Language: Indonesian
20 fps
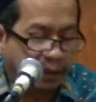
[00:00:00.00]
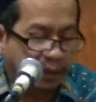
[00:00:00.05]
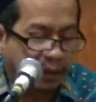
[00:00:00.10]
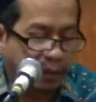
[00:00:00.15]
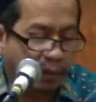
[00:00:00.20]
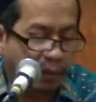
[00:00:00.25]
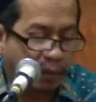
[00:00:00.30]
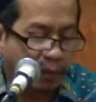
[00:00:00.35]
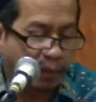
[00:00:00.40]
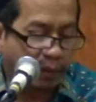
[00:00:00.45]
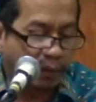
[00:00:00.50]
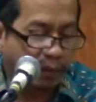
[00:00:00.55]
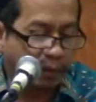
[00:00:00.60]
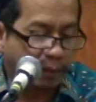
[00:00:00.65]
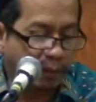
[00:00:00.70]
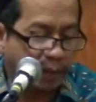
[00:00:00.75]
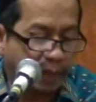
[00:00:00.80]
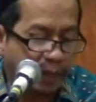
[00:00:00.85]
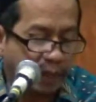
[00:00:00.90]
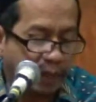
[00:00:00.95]
napa
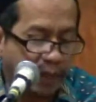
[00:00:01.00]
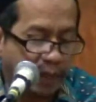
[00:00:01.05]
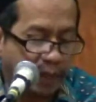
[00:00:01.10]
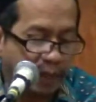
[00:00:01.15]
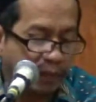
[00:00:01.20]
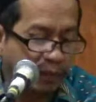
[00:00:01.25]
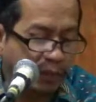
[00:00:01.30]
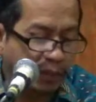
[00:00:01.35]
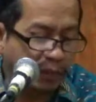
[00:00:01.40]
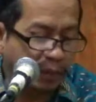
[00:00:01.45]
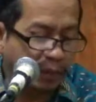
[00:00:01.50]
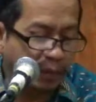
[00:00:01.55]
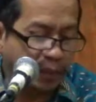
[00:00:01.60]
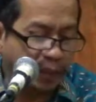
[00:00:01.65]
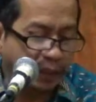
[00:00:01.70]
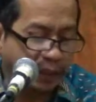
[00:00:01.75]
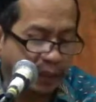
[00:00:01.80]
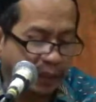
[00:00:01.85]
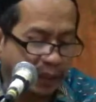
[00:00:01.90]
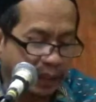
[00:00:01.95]
rendah niku napa
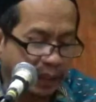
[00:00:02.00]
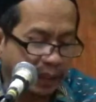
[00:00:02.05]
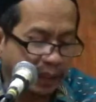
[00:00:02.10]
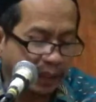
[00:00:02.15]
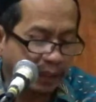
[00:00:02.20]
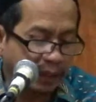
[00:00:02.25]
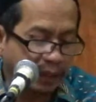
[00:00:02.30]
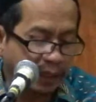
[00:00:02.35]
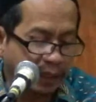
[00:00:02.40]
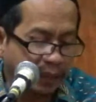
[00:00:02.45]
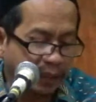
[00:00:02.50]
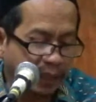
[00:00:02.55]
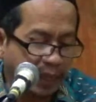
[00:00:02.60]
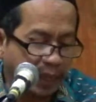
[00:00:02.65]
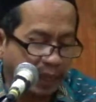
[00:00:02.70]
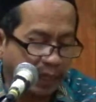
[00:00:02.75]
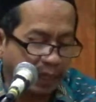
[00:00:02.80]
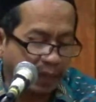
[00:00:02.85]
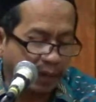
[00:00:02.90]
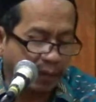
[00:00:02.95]
biasane
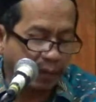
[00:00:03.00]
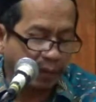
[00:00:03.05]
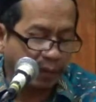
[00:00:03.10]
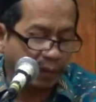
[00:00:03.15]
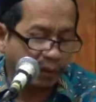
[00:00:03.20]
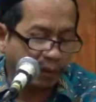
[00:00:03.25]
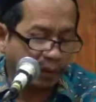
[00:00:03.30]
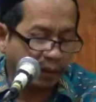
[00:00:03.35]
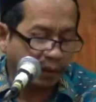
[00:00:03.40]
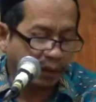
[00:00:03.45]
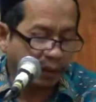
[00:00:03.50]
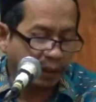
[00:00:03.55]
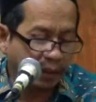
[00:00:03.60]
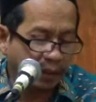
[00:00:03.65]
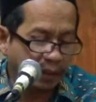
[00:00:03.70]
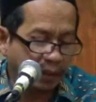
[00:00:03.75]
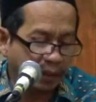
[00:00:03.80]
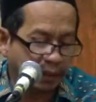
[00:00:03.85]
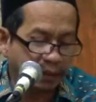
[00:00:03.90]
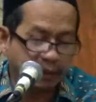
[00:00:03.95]
kejaksaan napa
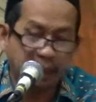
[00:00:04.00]
eh,